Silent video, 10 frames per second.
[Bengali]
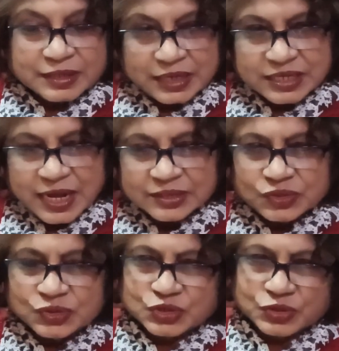তা সে
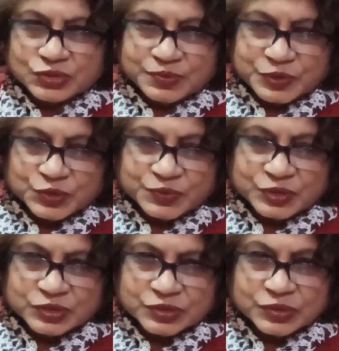আত্মীয় স্বজন প্রিয়
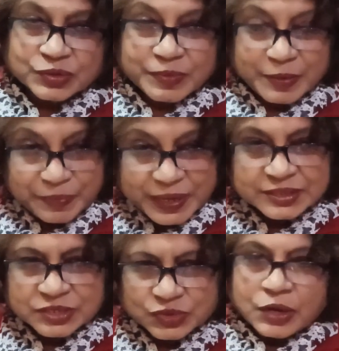পরিজন হোক বা
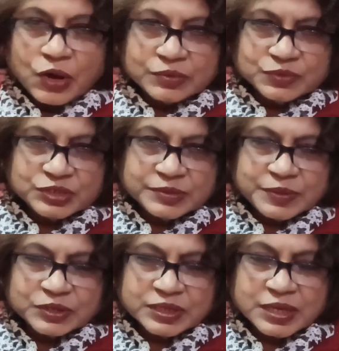পেটস হোক
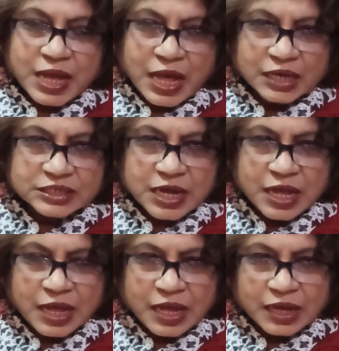কর্মজীবনে আশা
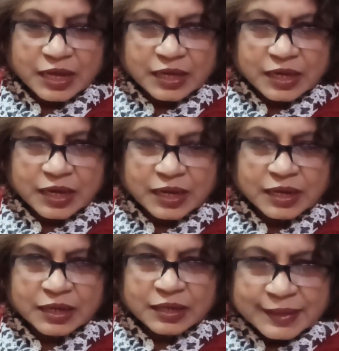আকাঙ্ক্ষা
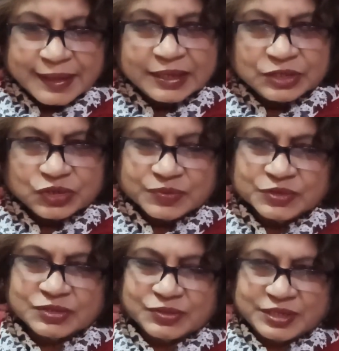এই
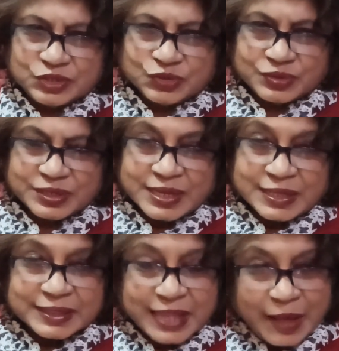সমস্ত কিছুর
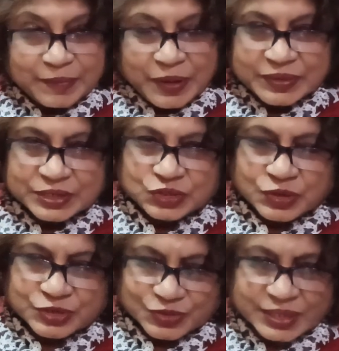না পাওয়ার
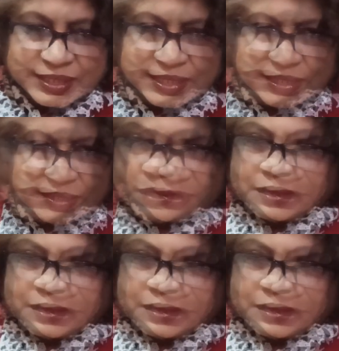যন্ত্রণা থেকে